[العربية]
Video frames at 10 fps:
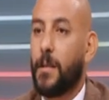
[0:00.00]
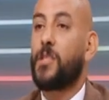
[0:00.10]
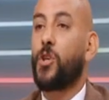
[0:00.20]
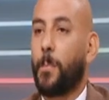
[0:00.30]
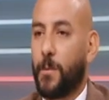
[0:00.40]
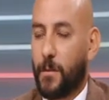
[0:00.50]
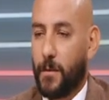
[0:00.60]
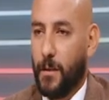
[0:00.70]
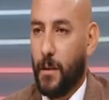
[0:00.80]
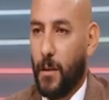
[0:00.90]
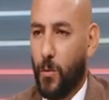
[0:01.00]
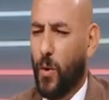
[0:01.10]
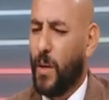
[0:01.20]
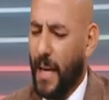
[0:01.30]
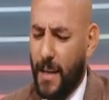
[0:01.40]
اتصبت اتصبت
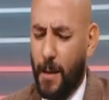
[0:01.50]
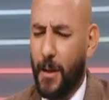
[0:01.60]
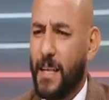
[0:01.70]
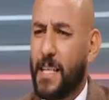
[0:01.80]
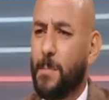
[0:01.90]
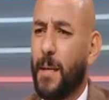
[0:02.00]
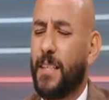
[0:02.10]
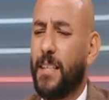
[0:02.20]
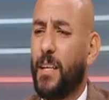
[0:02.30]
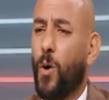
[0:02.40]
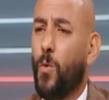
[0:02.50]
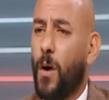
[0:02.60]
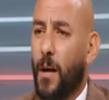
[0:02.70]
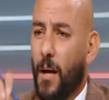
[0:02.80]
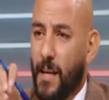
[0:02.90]
وان كان كمان انا سمعت ان
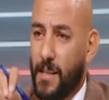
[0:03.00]
هو